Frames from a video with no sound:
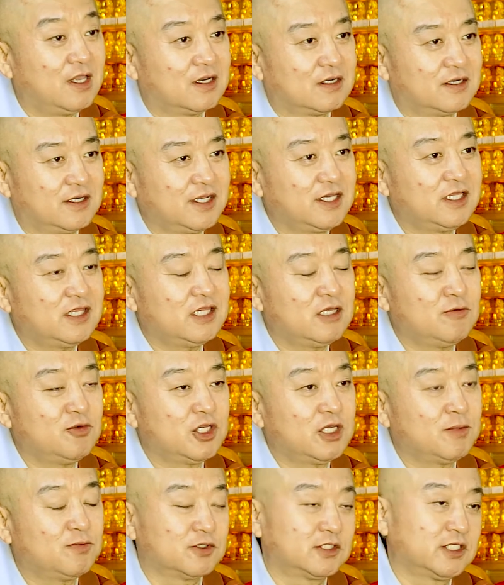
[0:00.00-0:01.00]
그러기
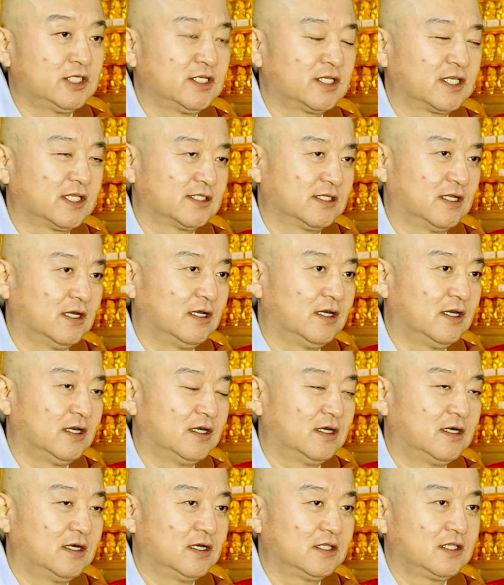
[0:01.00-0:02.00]
때문에
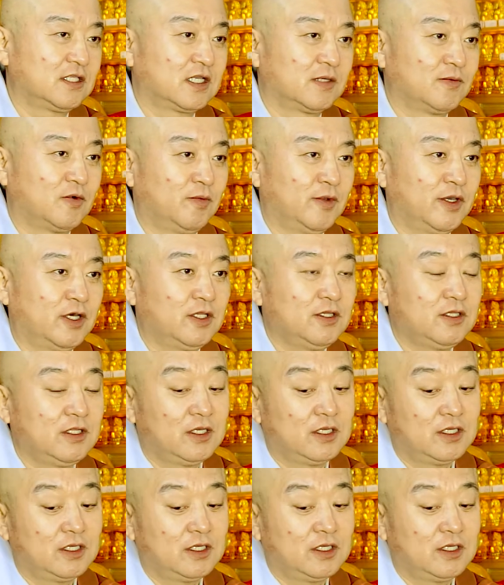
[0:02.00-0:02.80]
부처님께서 어떻게 보면